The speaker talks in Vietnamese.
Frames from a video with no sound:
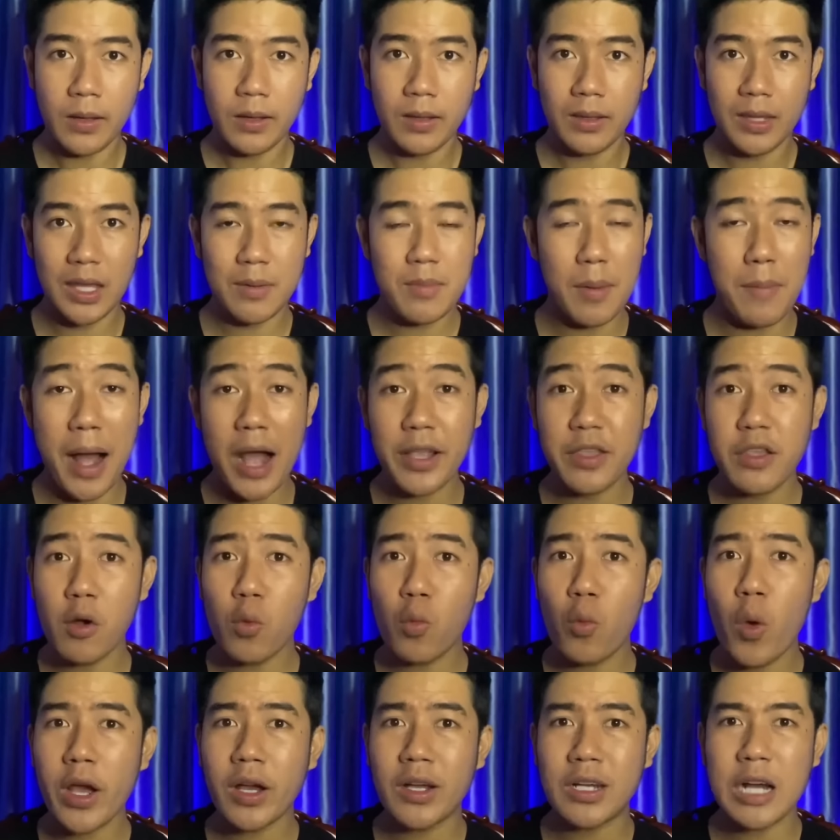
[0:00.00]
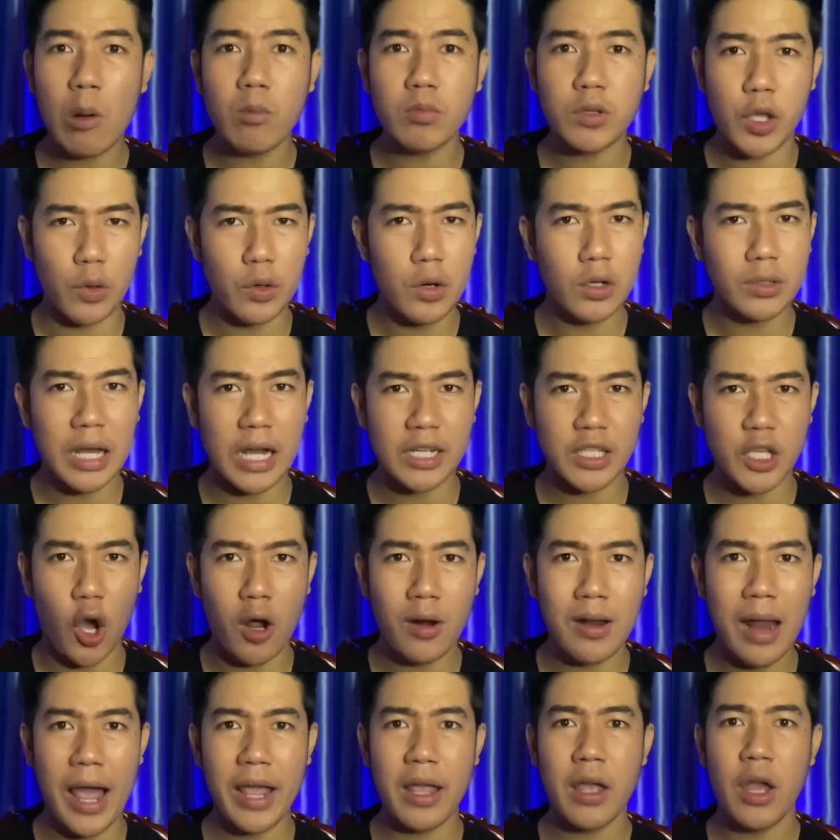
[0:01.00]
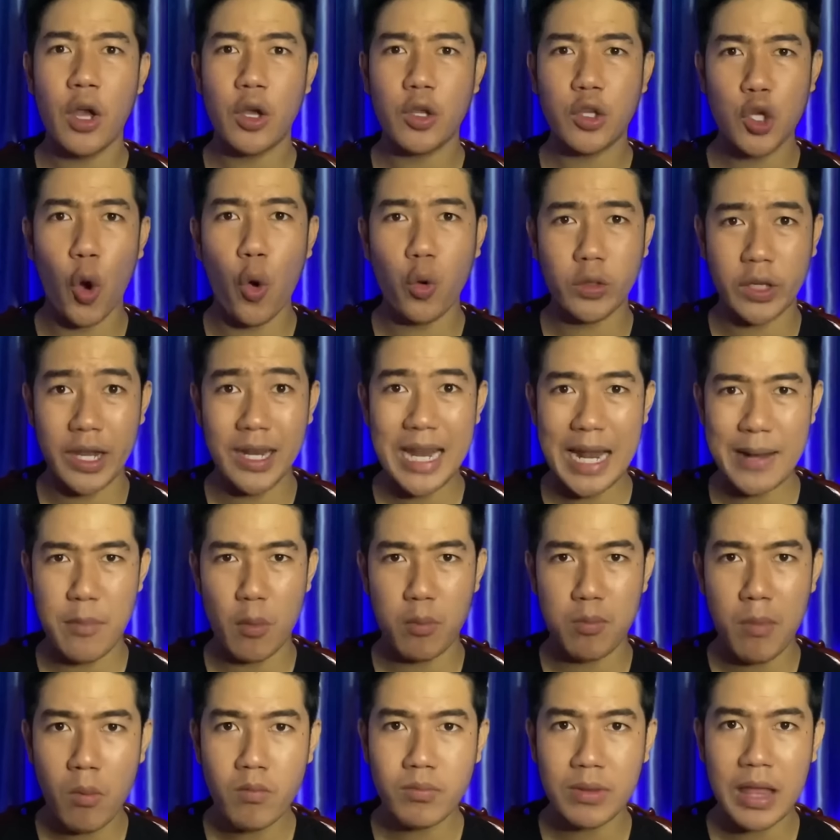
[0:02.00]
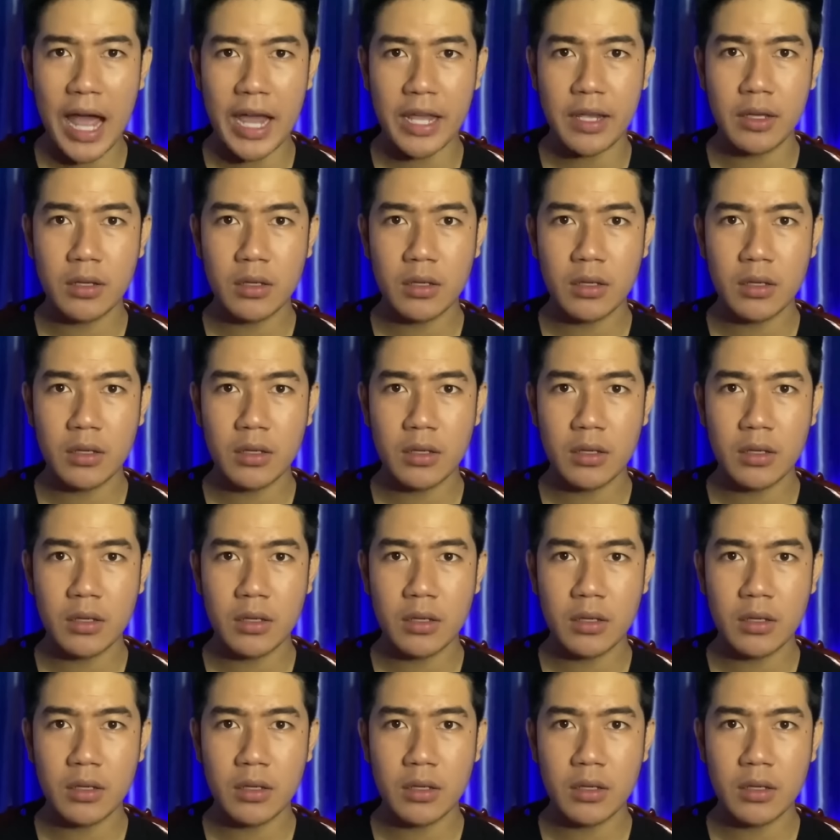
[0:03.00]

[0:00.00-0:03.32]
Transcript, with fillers: nhưng mà bả nhất quyết không chịu đưa thằng nhỏ lại dù chỉ là một móng tay